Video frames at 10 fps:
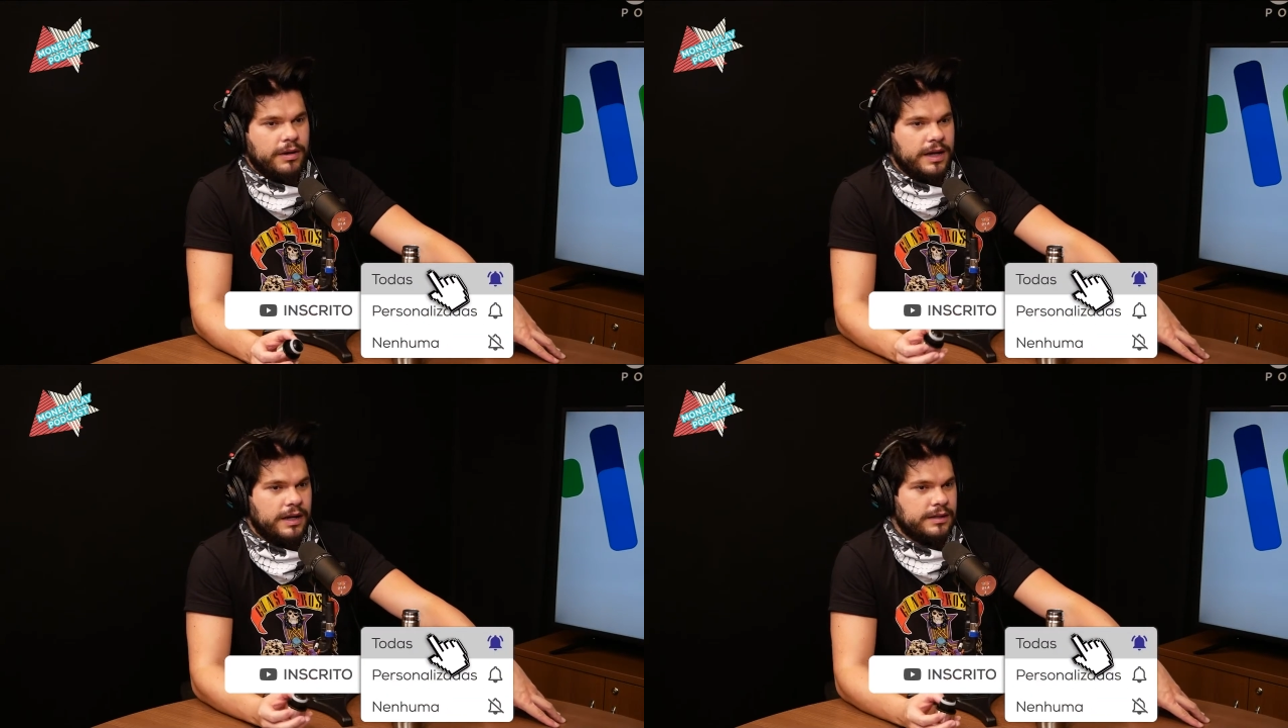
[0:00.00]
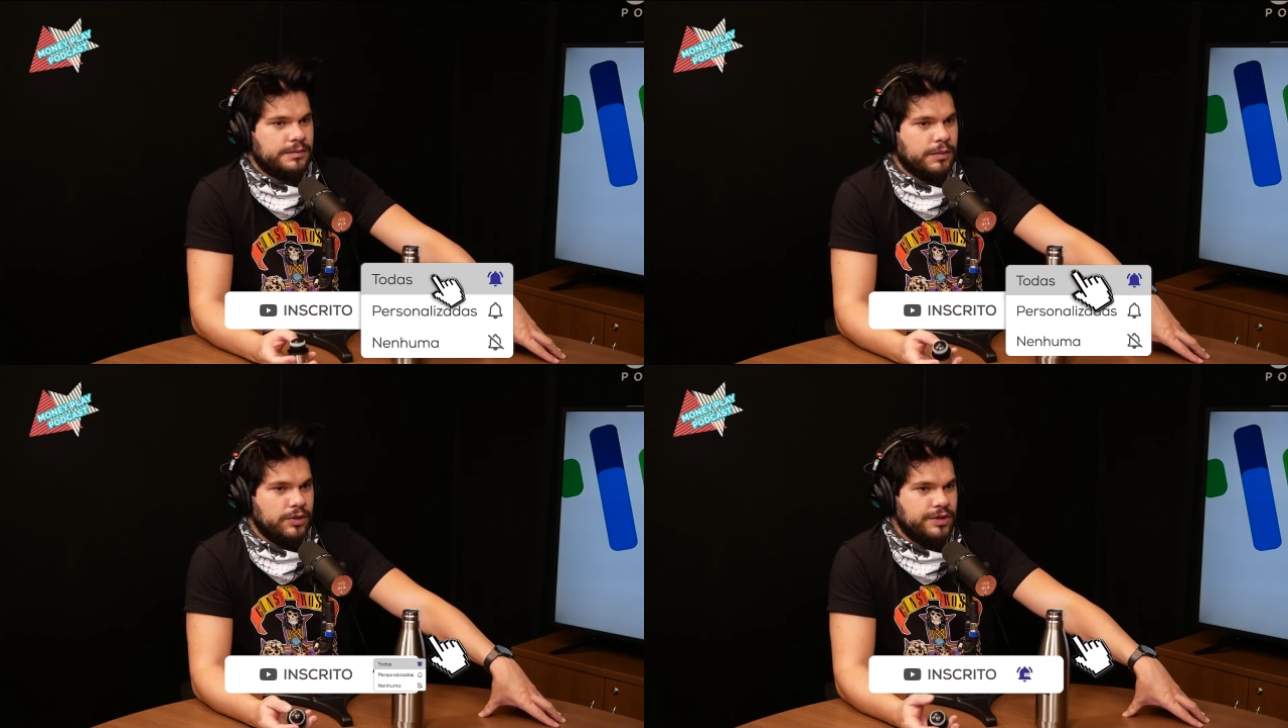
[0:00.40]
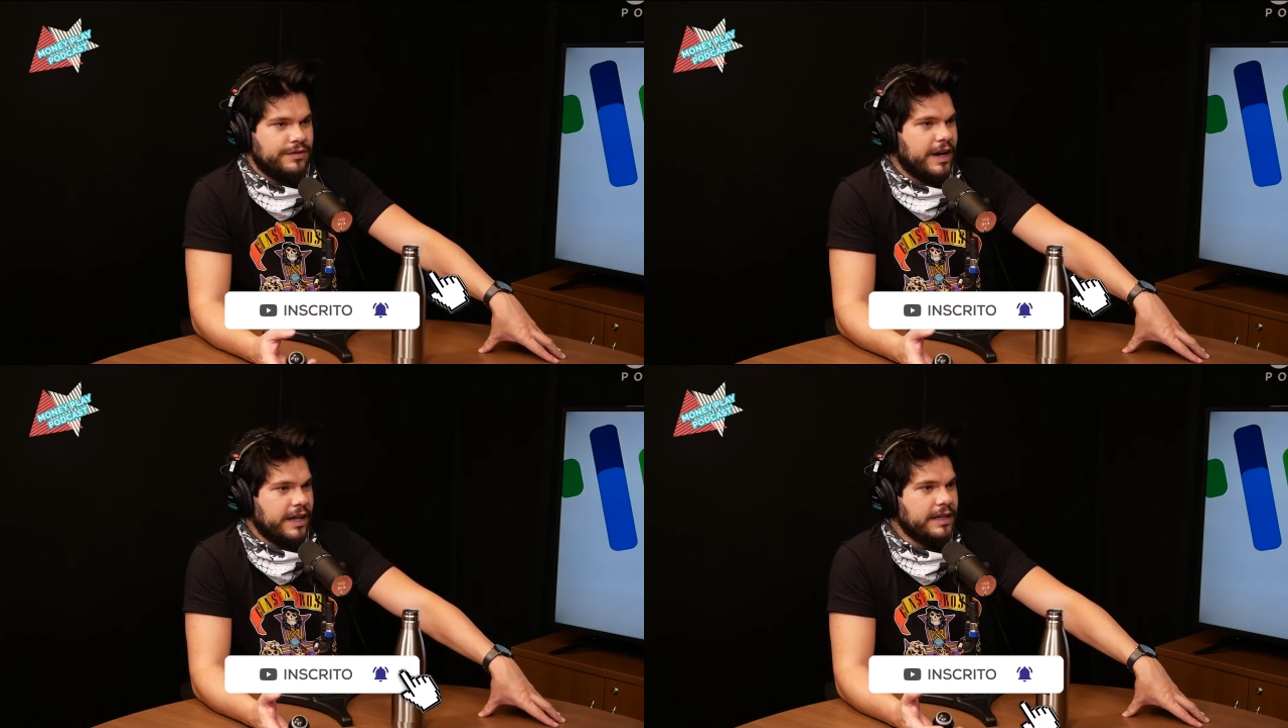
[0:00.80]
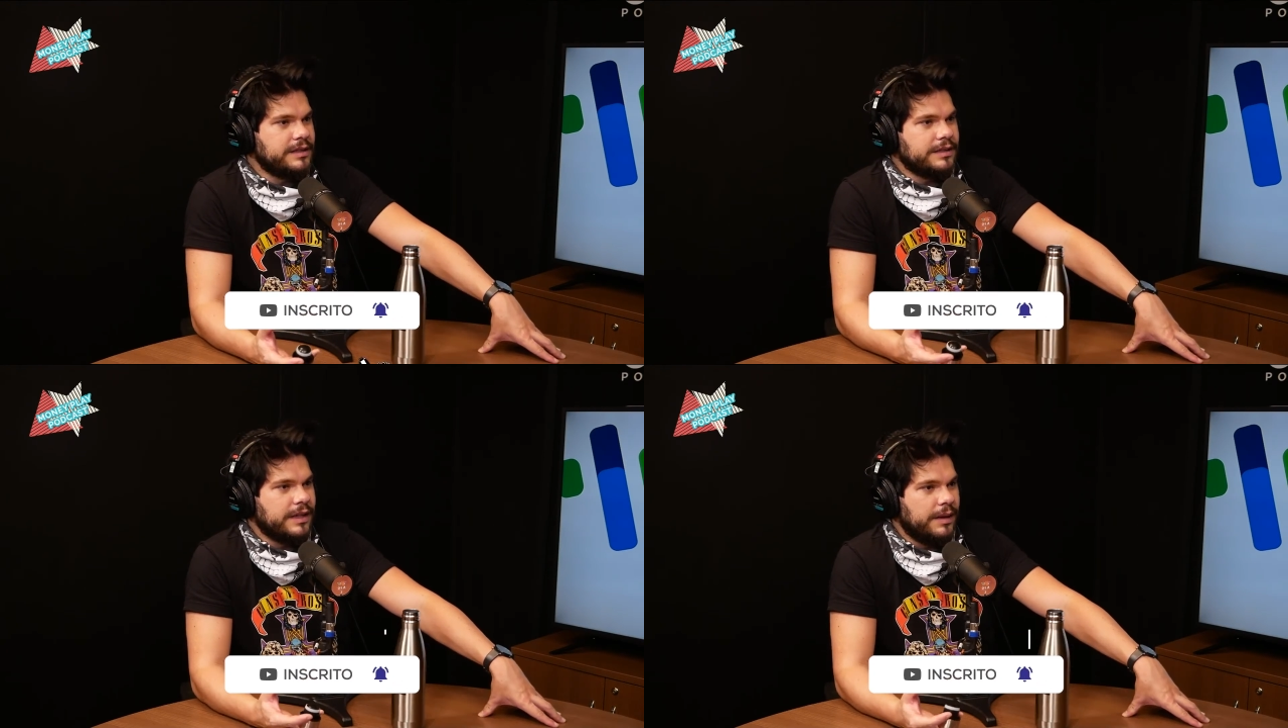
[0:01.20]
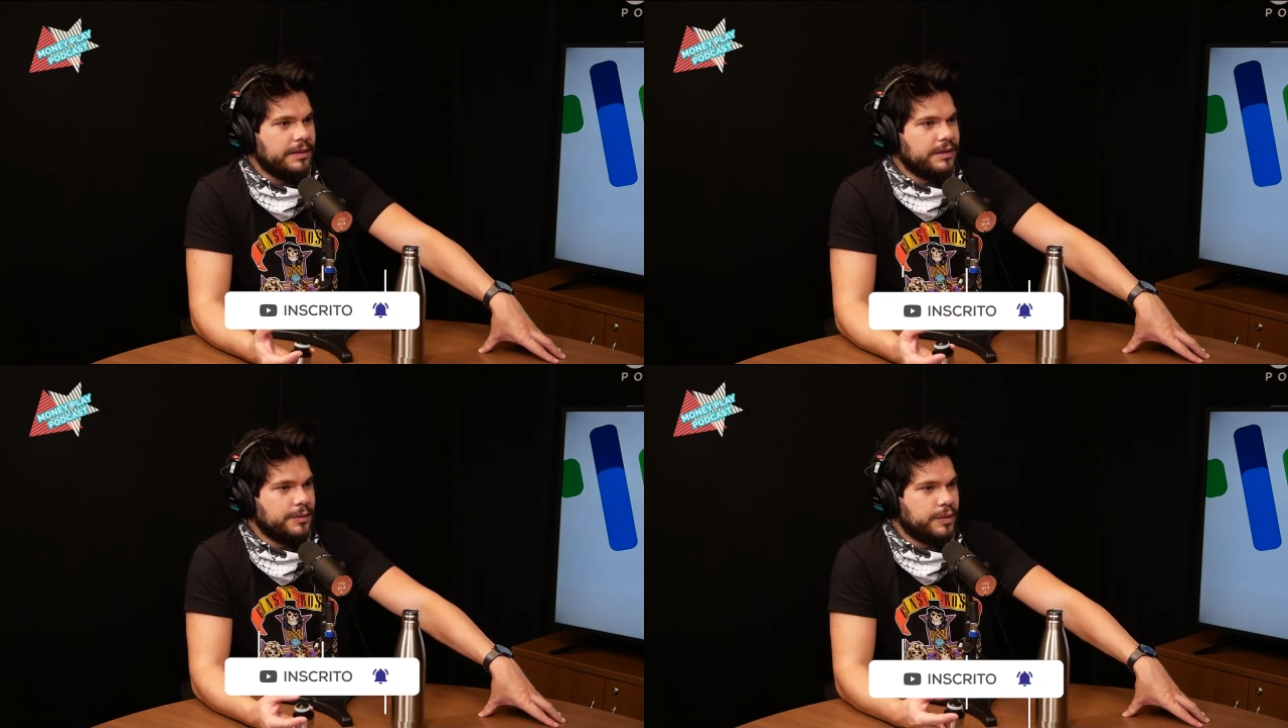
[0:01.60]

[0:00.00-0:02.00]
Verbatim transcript: com aquelas mãos de vaquice, sabe?